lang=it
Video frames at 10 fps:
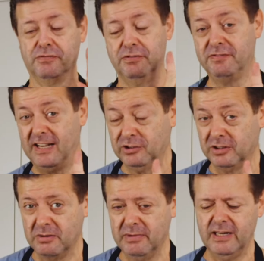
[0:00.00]
fu fatta
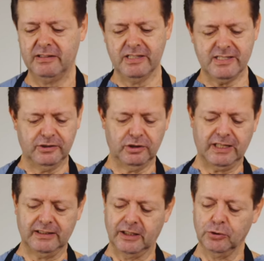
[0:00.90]
nel
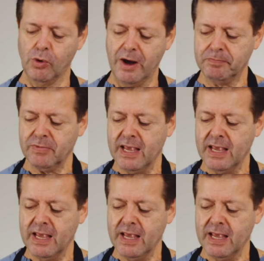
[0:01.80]
1982.